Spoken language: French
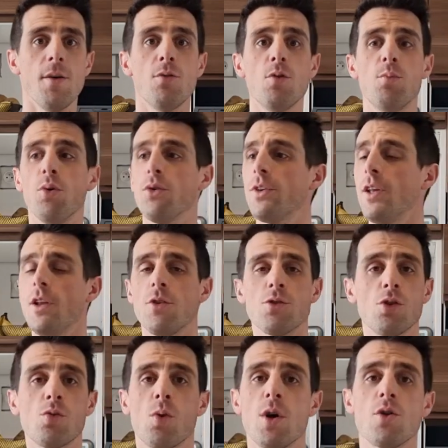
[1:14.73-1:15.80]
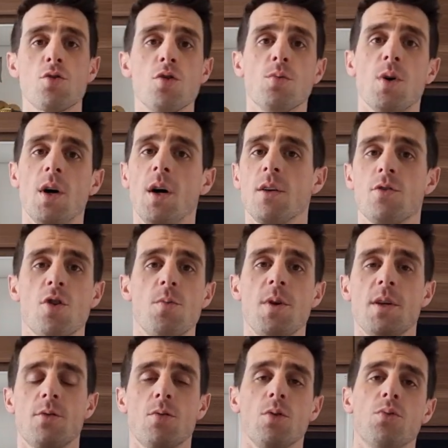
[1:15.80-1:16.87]
et vous le posez dans un coin chaud. Moi, je le
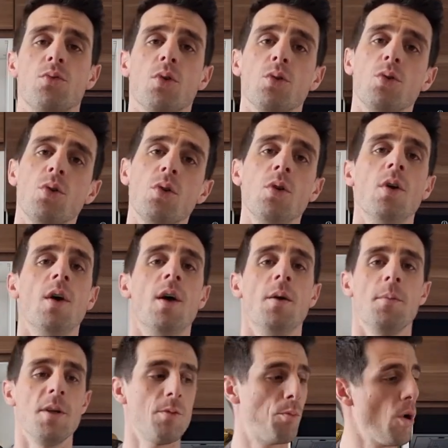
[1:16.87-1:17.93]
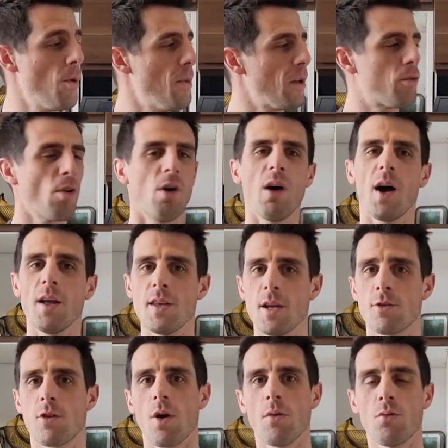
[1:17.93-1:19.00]
mets sur le fourneau, mais vous pouvez le mettre sur un
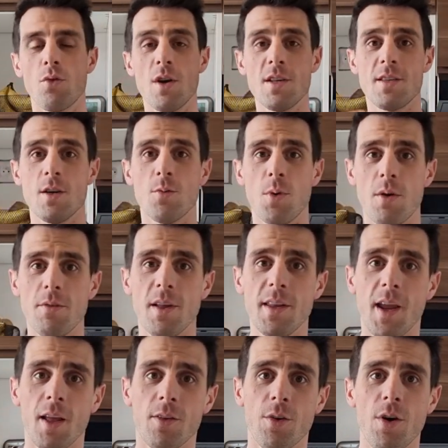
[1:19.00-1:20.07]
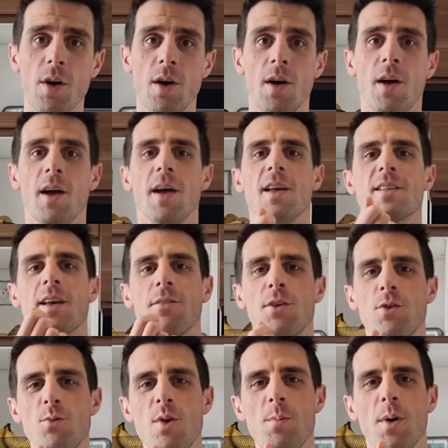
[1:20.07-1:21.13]
radiateur, vous le laissez au moins 24 heures, et ça
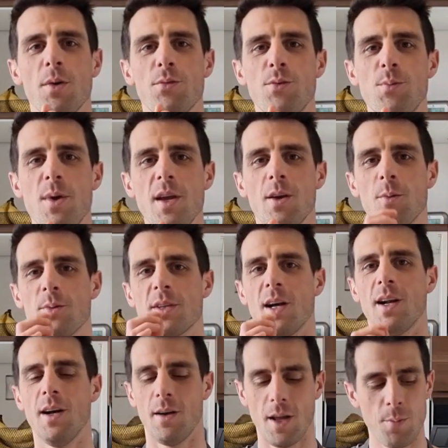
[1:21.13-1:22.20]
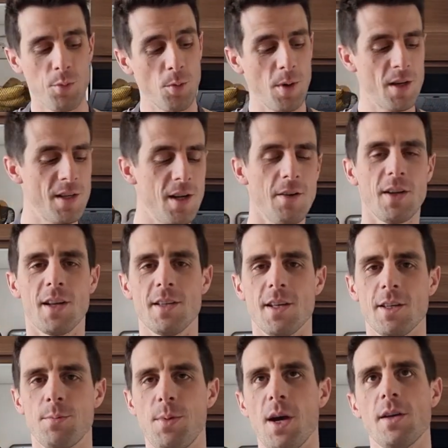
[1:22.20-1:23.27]
fait une huile parfumée comme ça. Et pour manger avec
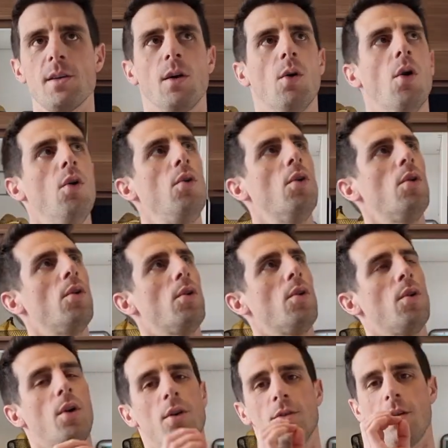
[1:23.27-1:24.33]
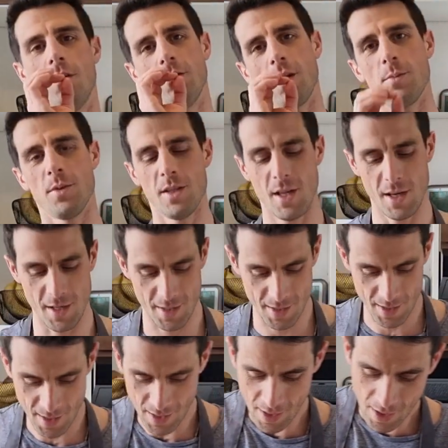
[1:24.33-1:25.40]
les asperges, oh là là là là, c'est un vrai petit
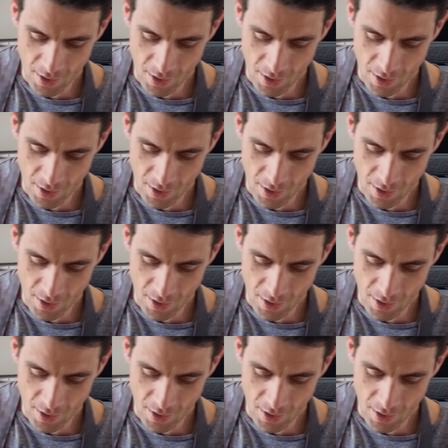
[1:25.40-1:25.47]
délice.